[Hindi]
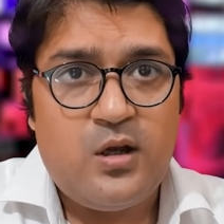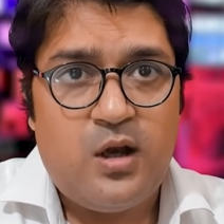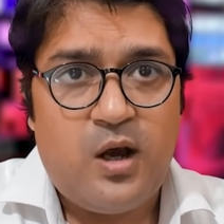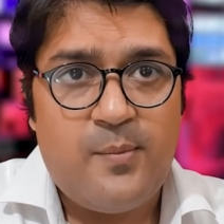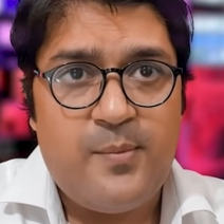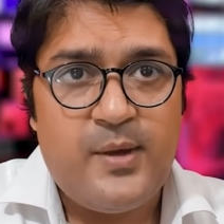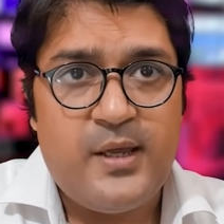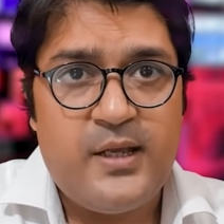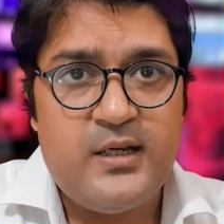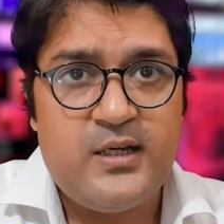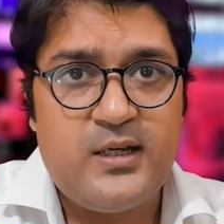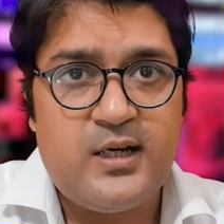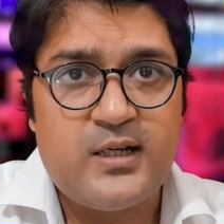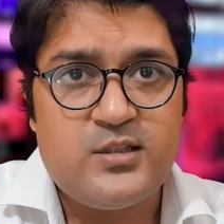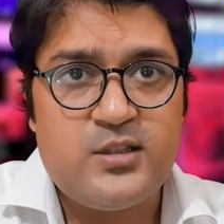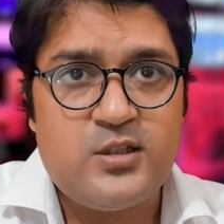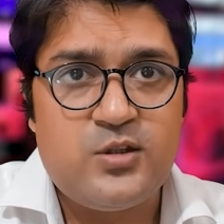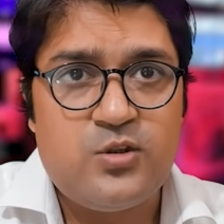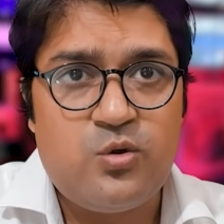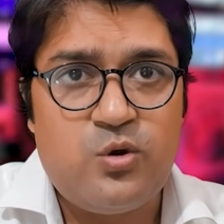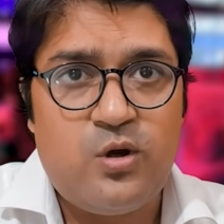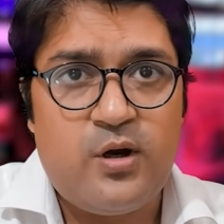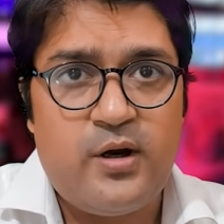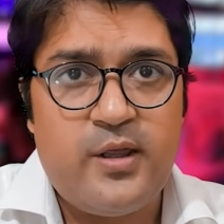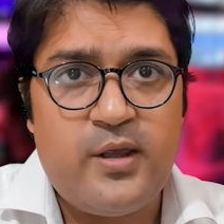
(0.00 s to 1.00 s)
अमेरिका से
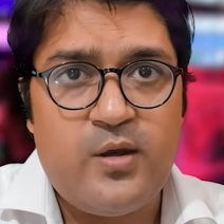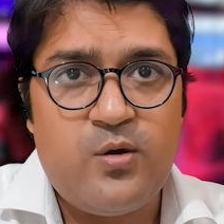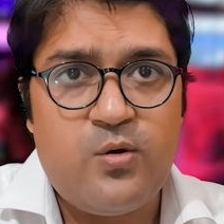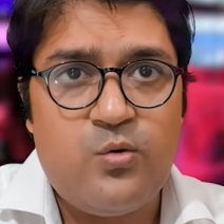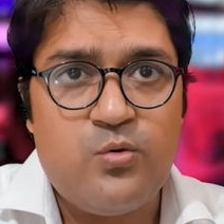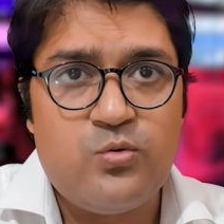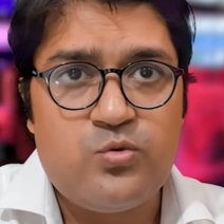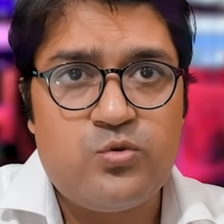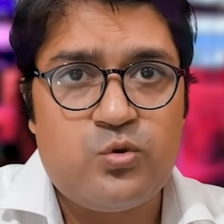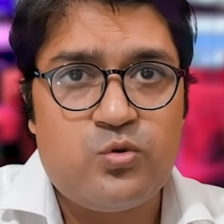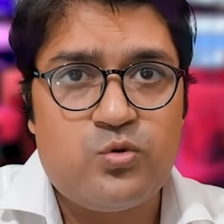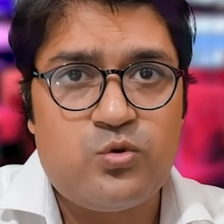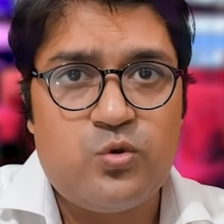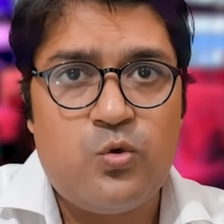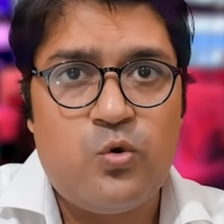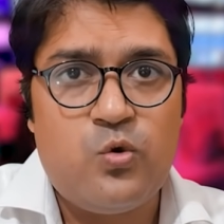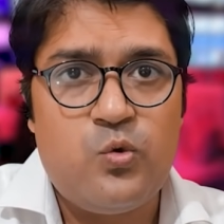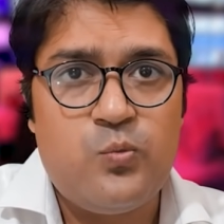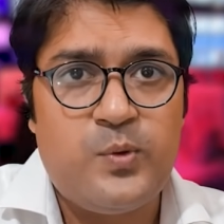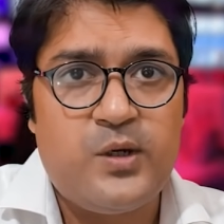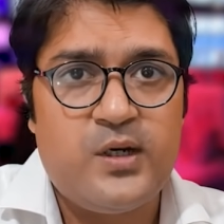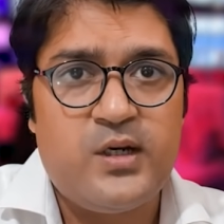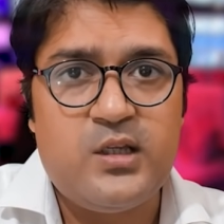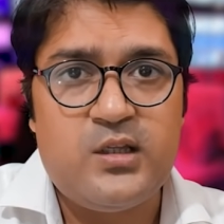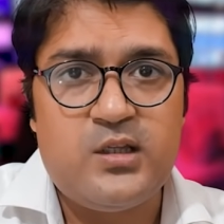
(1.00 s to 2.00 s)
जो लड़े हों सोचो
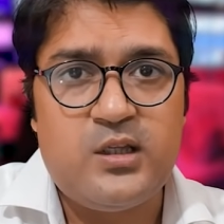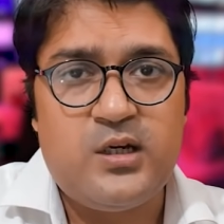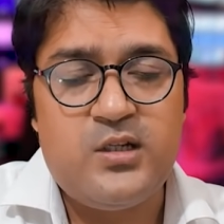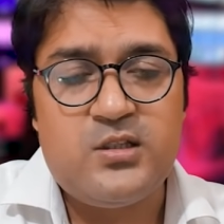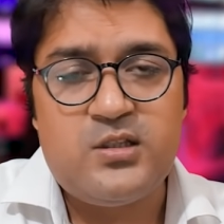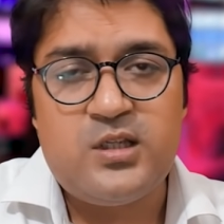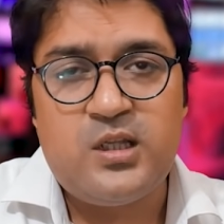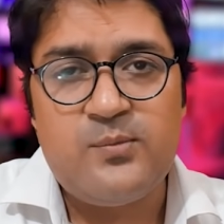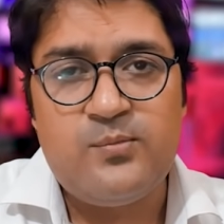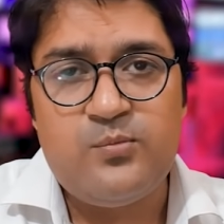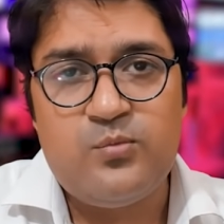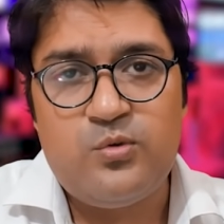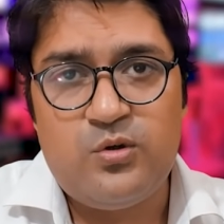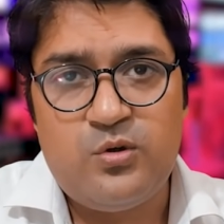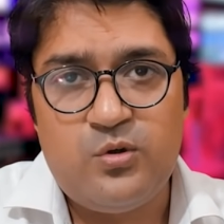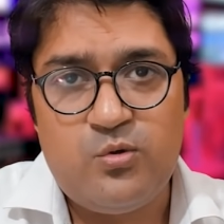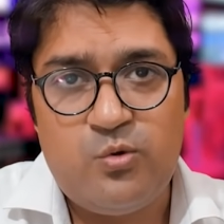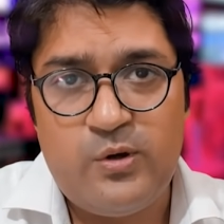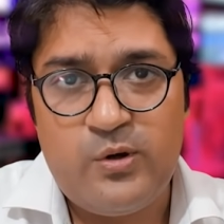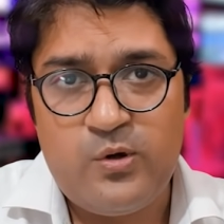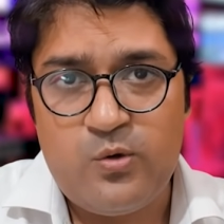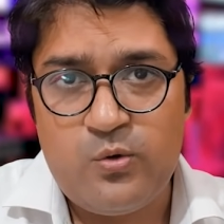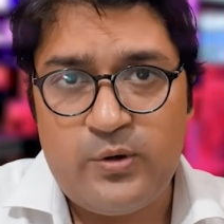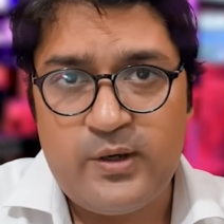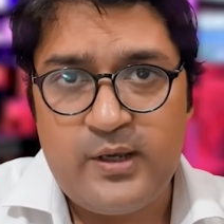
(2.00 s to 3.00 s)
उन पर कितने जन्म
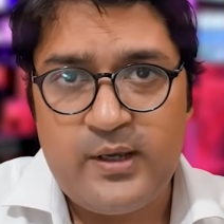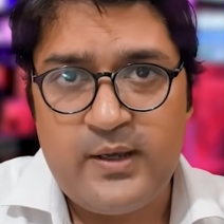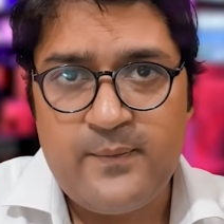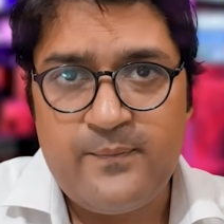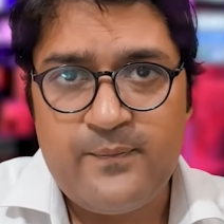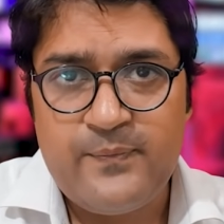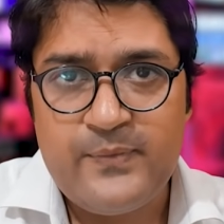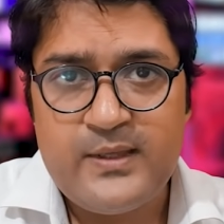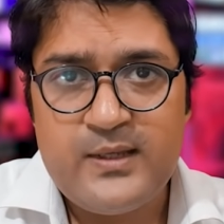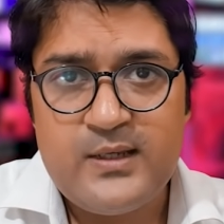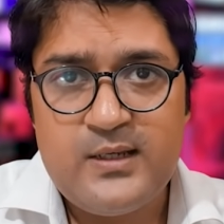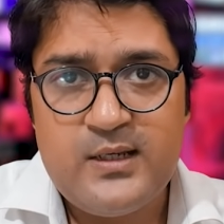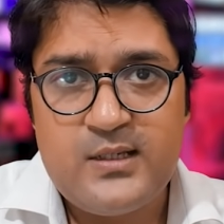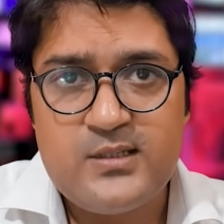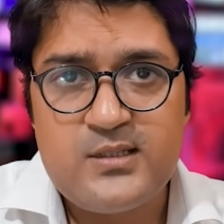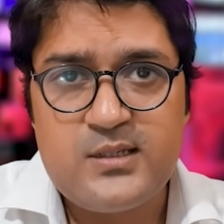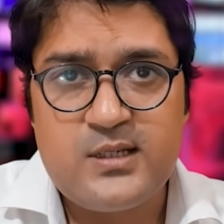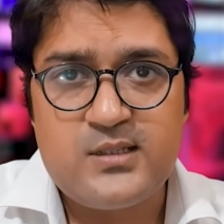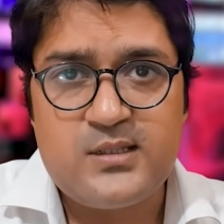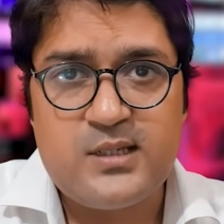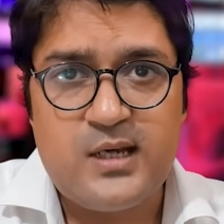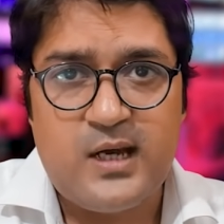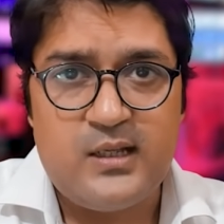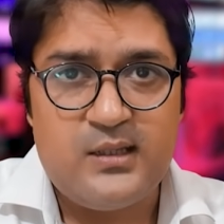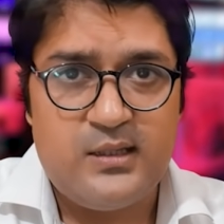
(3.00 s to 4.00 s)
हुए होंगे
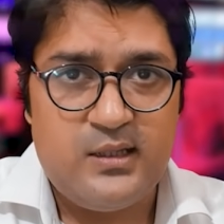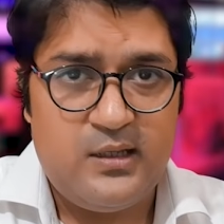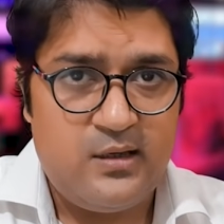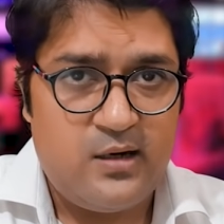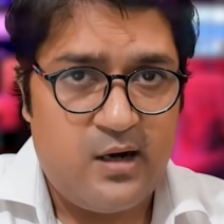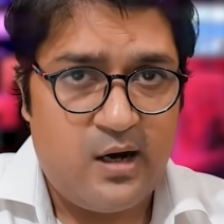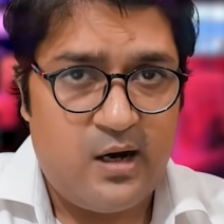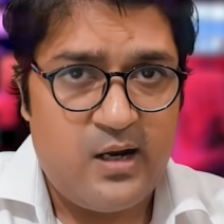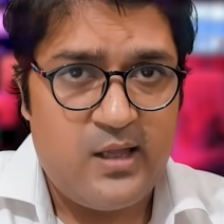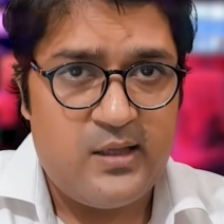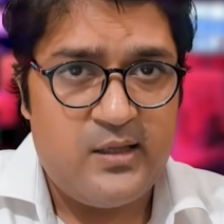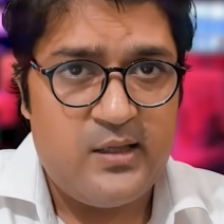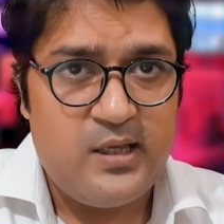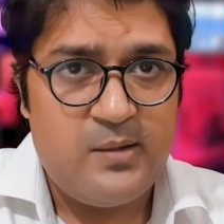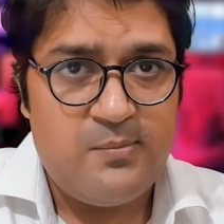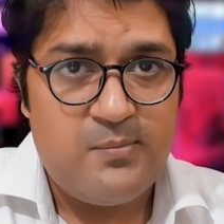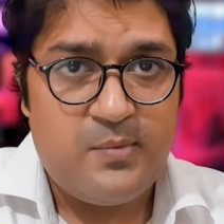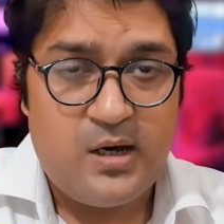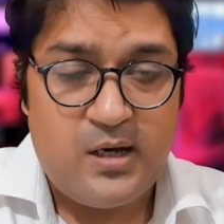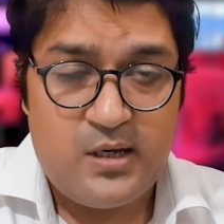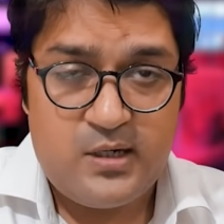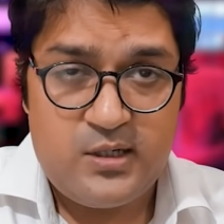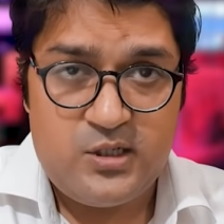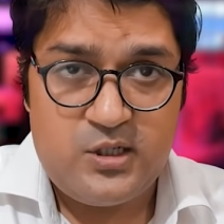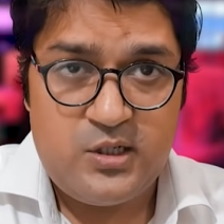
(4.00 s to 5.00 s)
इसके साथ ही राणा ने
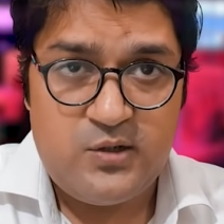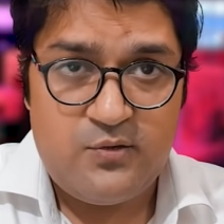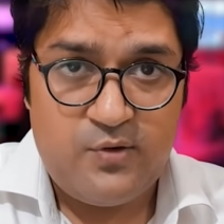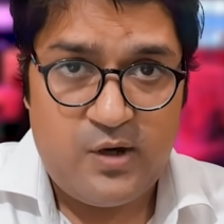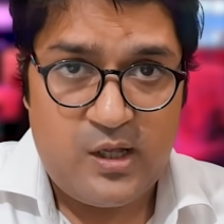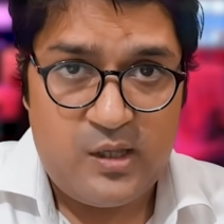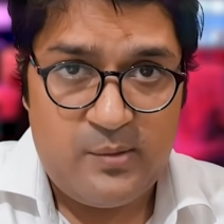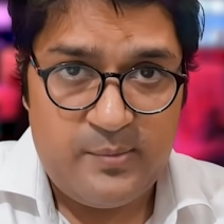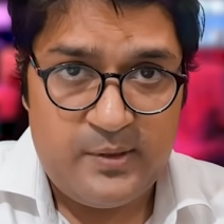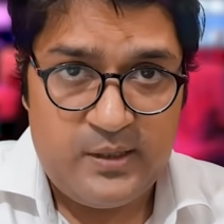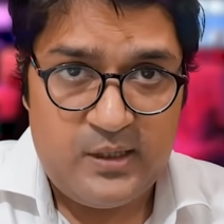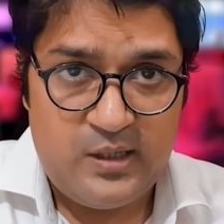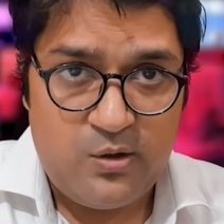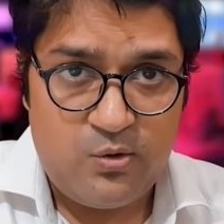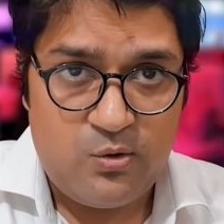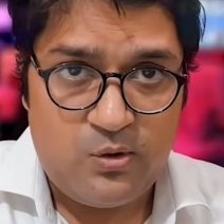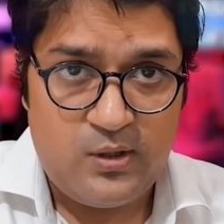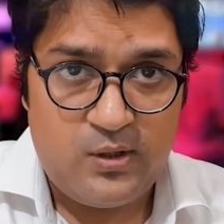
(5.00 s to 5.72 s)
महर्षि वाल्मीकि को